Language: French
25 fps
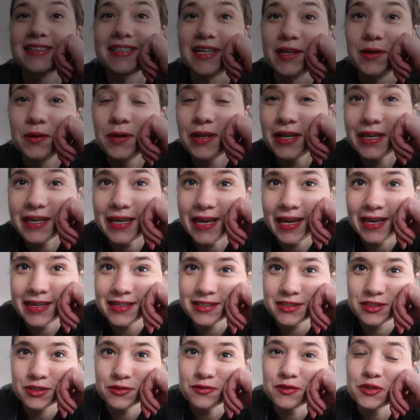Salut les
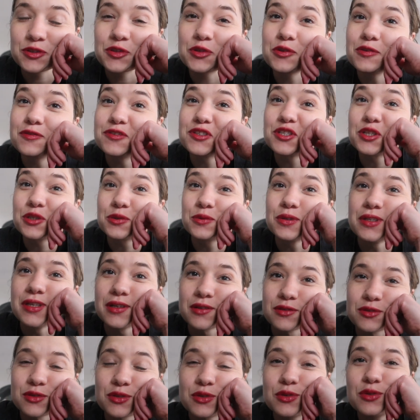guys, je vous retrouve aujourd'hui
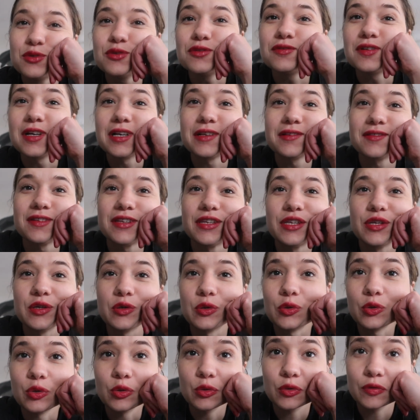dans une nouvelle
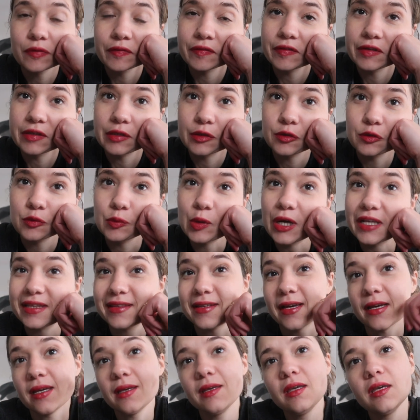vidéo, une vidéo What
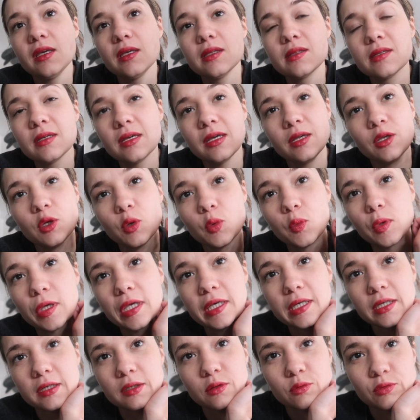I Eat in a
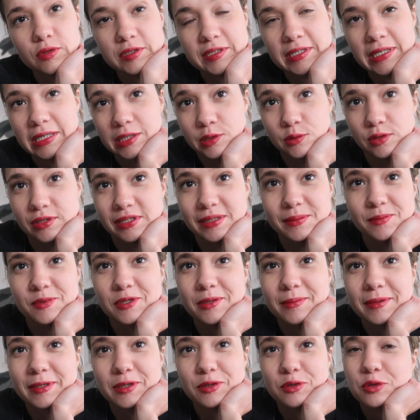Week, donc c'est la troisième
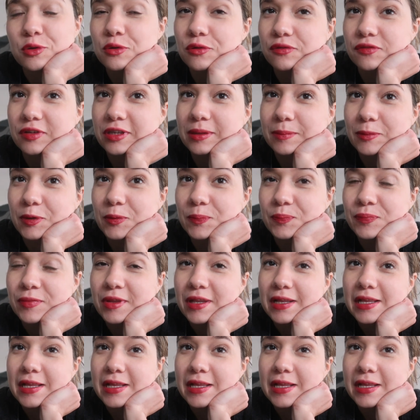semaine du confinement.